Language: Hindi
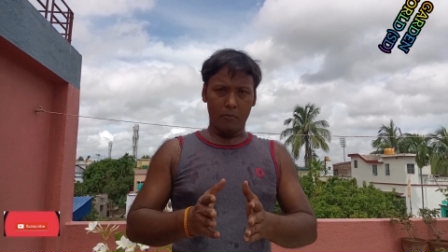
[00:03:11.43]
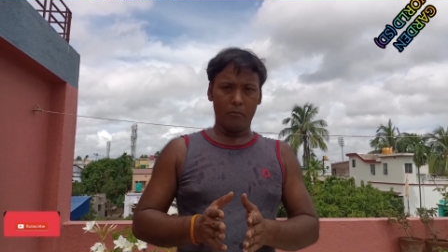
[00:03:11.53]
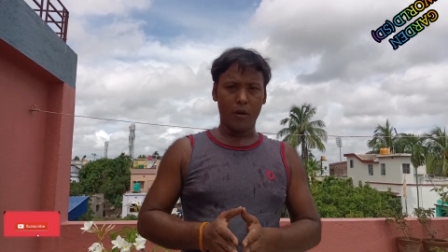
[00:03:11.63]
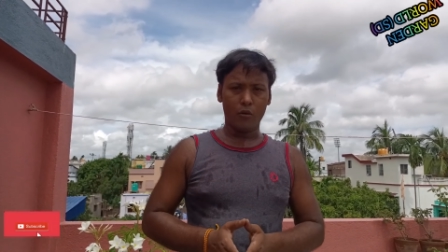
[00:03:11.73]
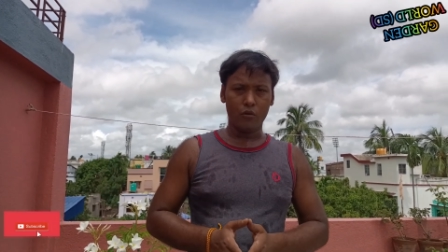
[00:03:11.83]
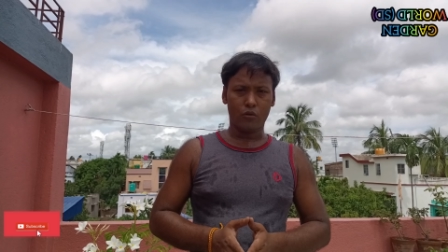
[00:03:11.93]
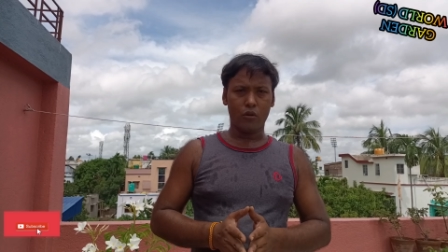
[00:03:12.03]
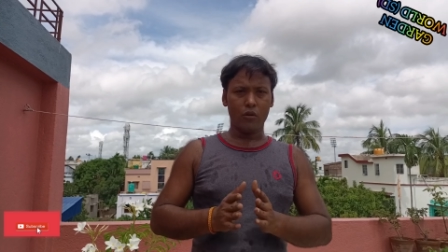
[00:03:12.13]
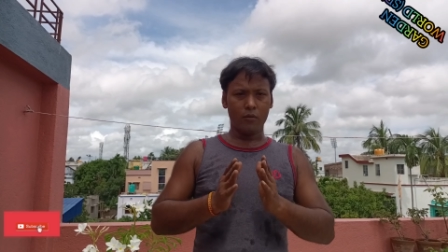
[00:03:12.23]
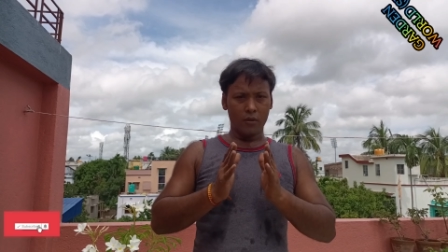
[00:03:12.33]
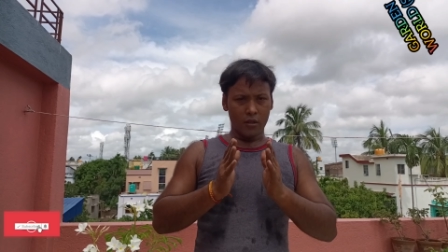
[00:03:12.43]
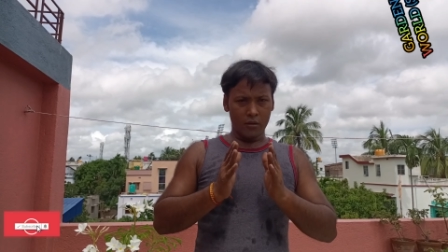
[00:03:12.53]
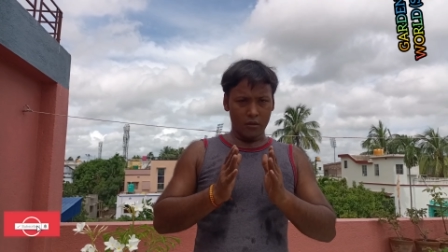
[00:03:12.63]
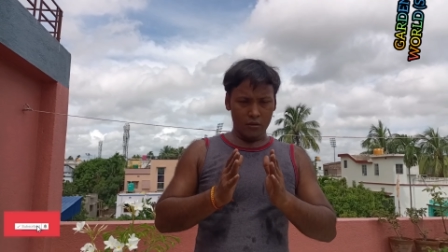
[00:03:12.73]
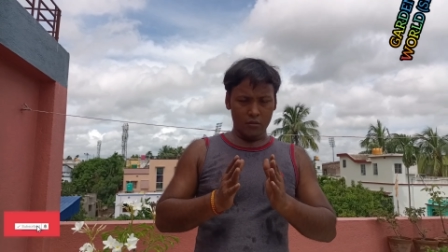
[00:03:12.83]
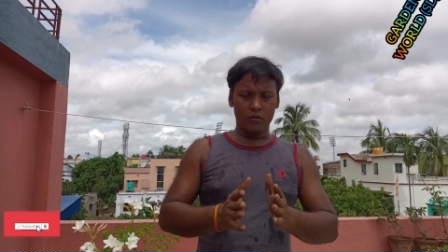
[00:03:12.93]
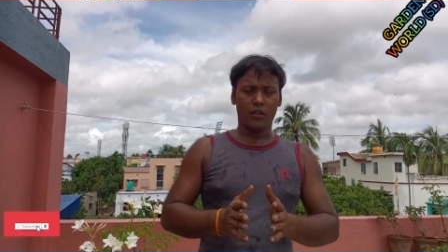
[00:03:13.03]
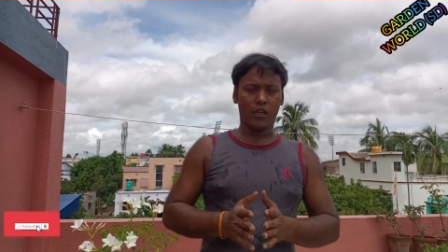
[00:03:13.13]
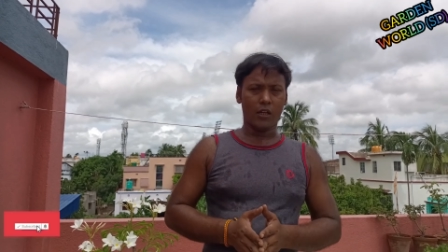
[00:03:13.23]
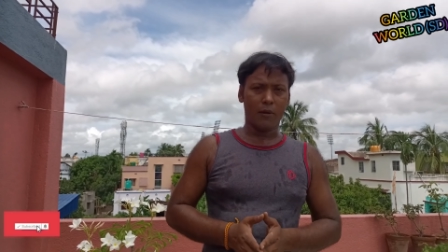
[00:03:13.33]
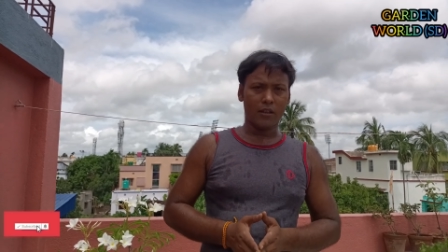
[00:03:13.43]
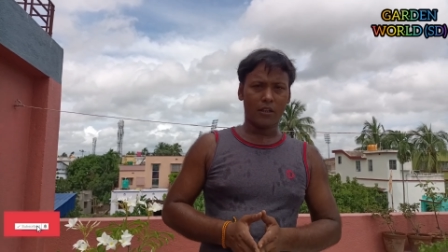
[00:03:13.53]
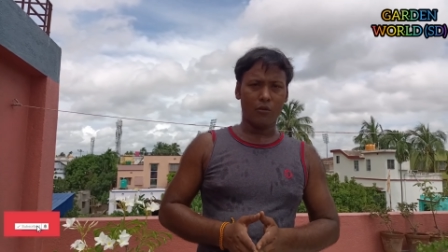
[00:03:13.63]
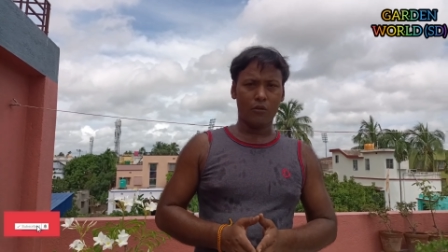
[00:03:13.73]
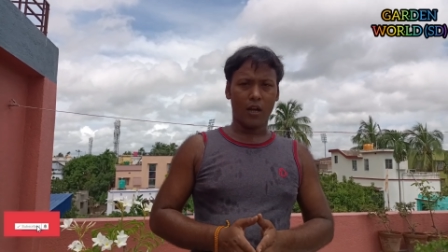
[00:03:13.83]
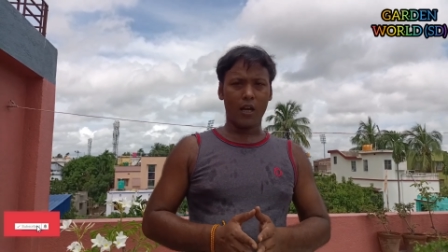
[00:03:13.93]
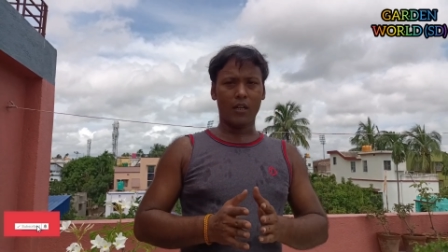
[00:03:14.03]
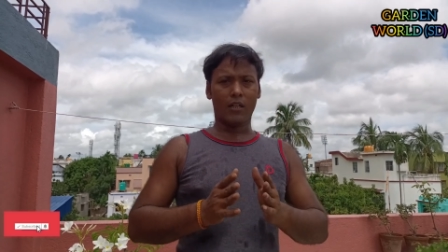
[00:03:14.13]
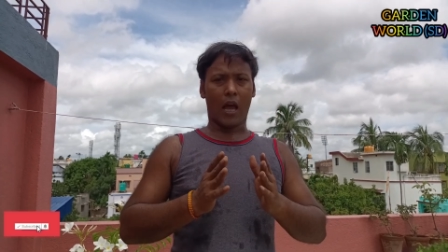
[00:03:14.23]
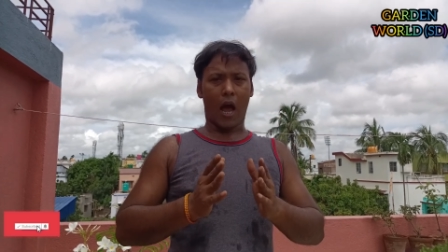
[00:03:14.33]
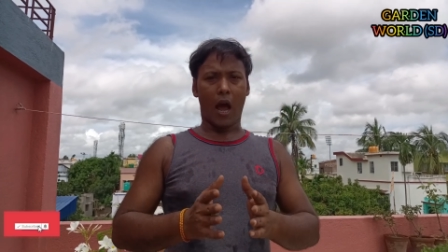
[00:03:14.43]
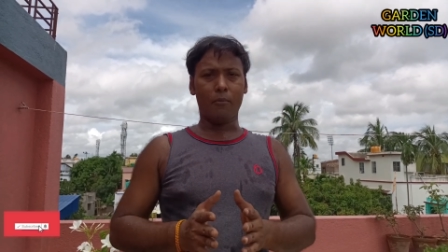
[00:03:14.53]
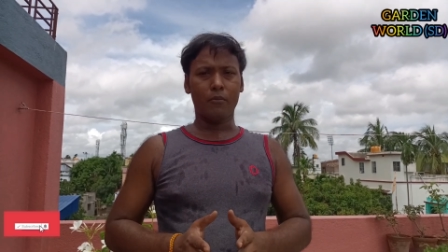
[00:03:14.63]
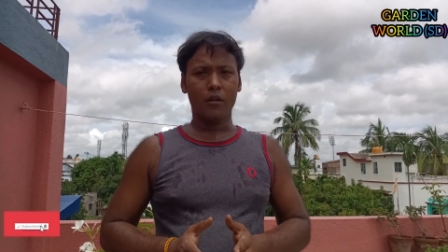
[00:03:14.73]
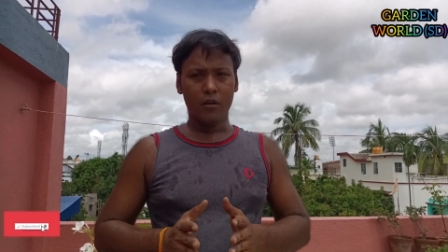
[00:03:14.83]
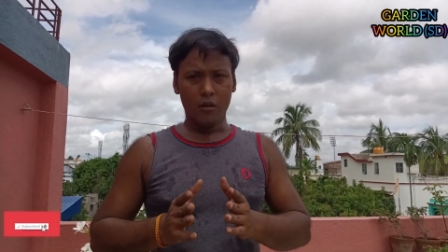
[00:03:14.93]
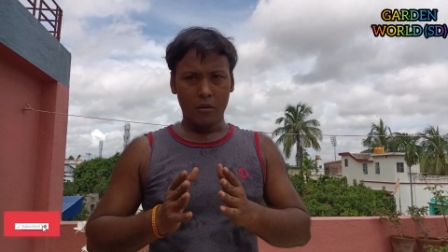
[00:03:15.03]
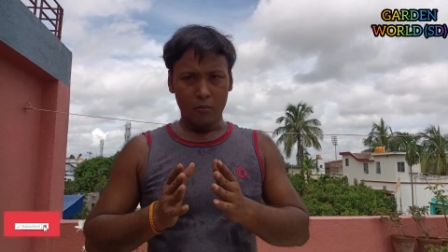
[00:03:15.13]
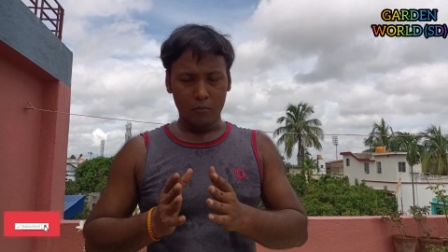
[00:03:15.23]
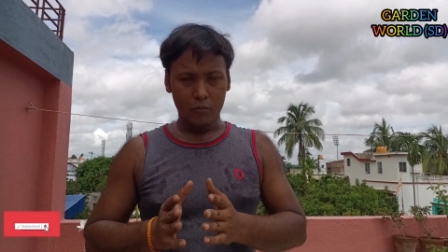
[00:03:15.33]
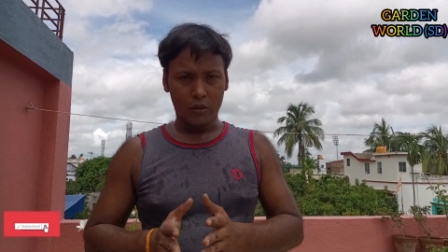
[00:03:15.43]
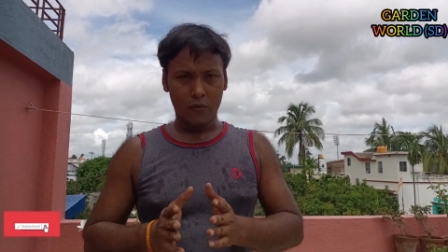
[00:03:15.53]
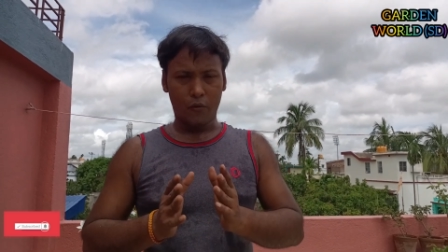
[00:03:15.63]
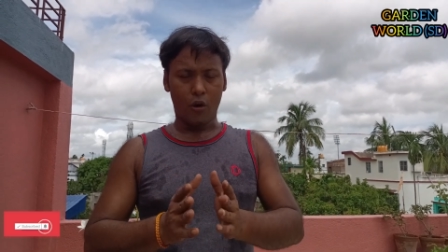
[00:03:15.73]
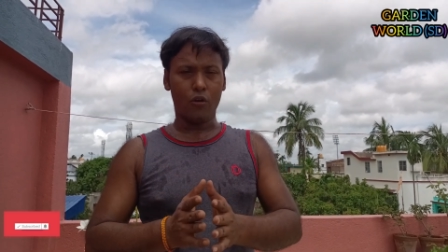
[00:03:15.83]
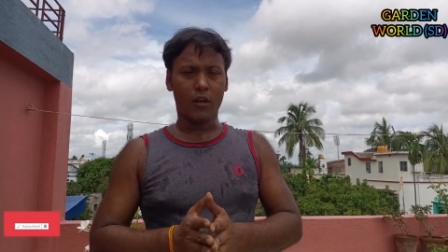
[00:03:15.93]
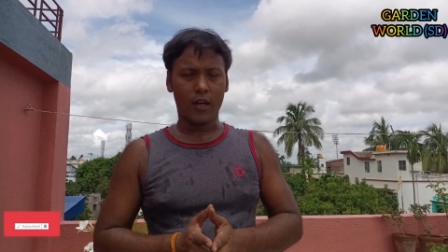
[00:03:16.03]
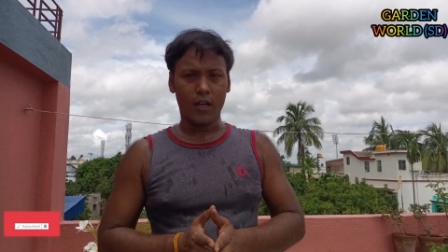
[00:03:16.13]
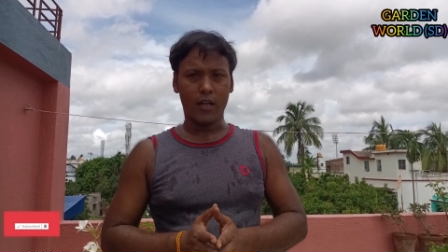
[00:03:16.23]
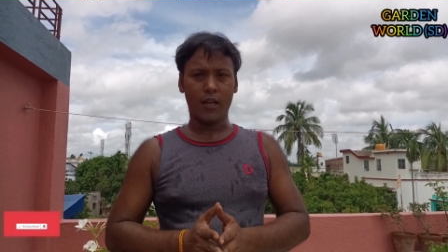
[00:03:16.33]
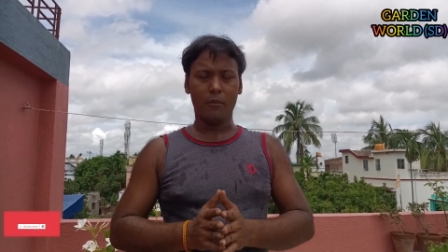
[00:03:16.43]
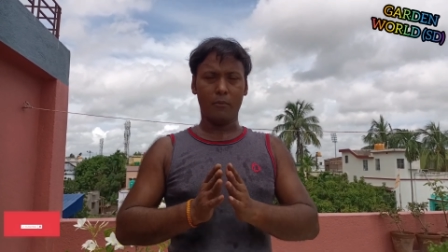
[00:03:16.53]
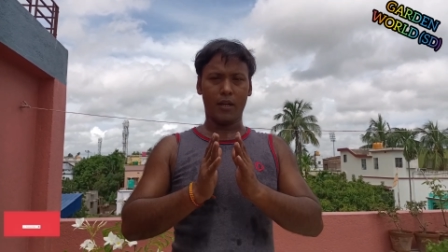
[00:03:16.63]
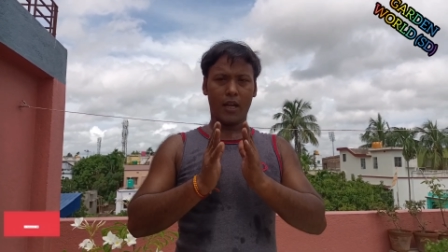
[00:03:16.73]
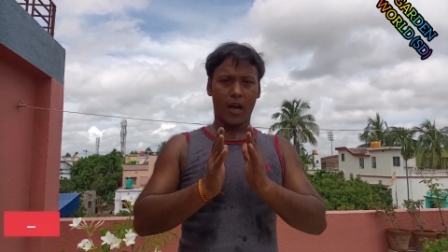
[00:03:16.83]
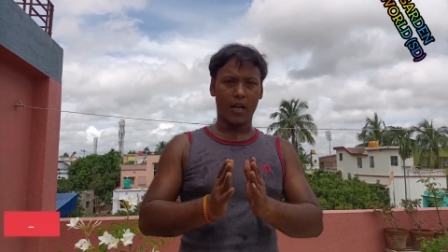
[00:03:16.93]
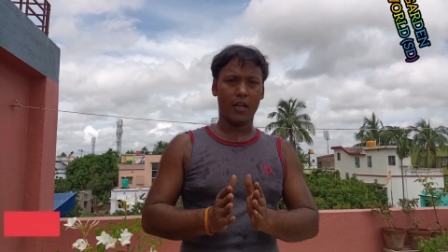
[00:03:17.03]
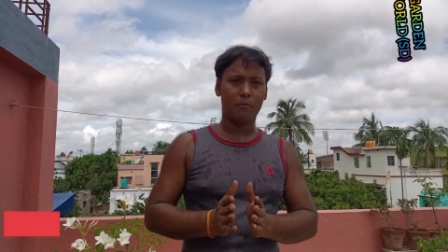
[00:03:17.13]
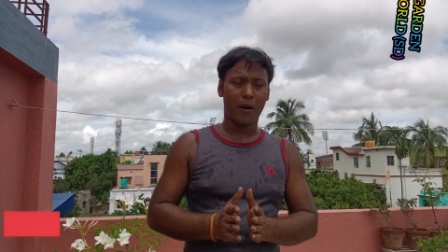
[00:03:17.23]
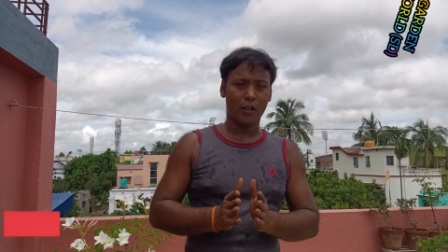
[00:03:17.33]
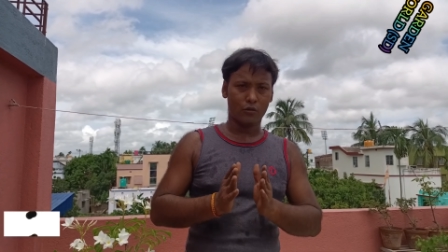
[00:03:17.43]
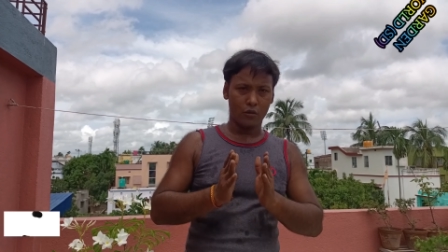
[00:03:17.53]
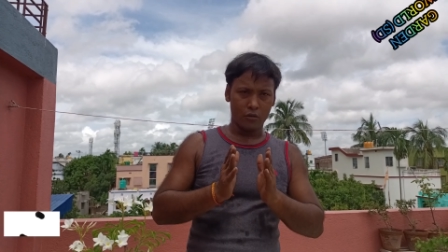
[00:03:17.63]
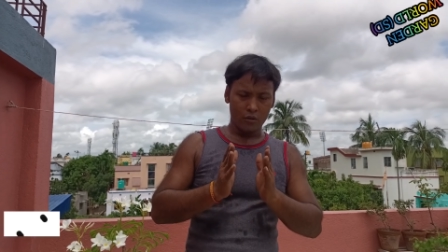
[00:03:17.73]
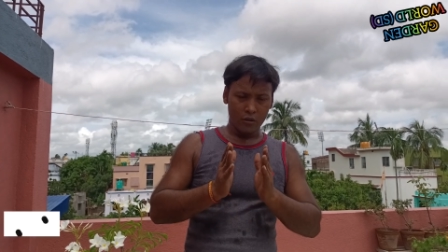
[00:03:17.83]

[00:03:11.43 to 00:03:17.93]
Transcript: मैं उनको धन्यवाद कहूँगा कि आप मुझे फॉलो कर रहे हैं मेरे हर एक बात को